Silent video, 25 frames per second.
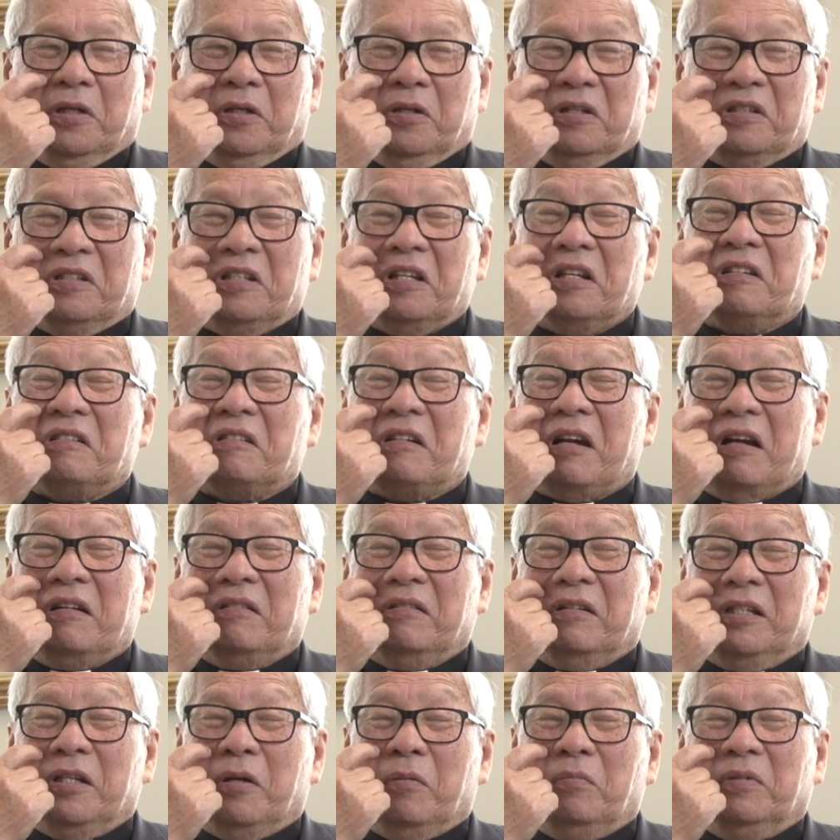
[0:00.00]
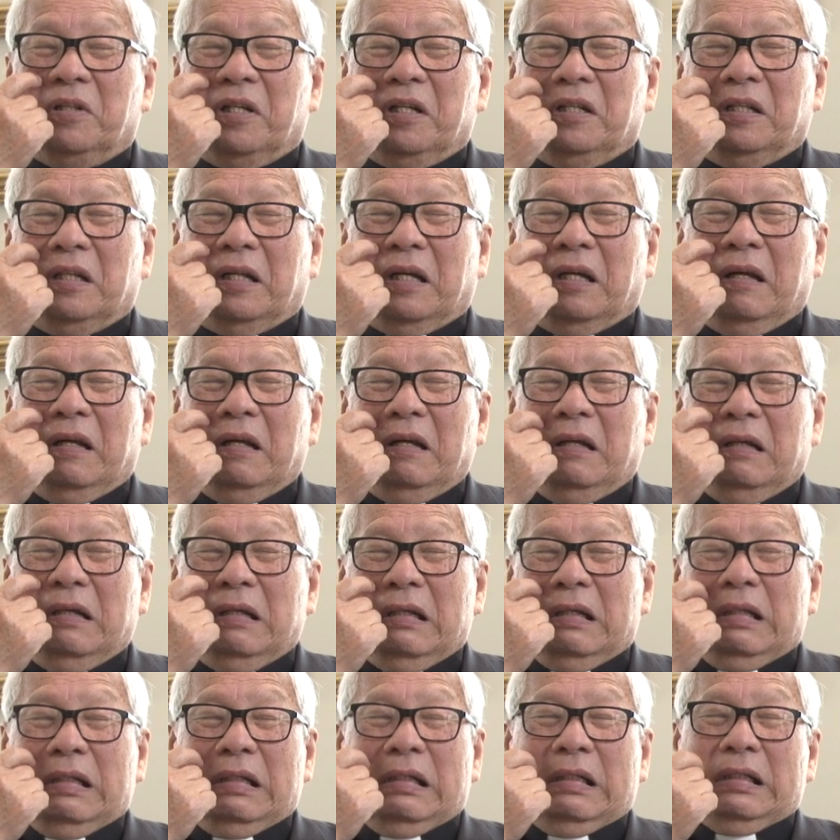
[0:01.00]
nó chết trân nó giống thế là
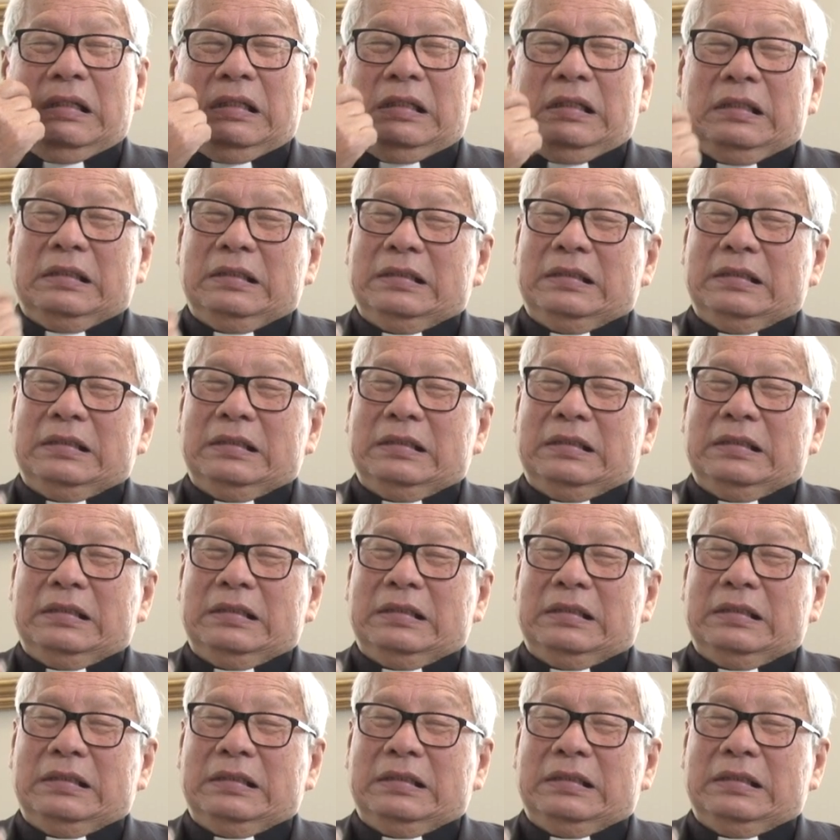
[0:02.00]
ừ,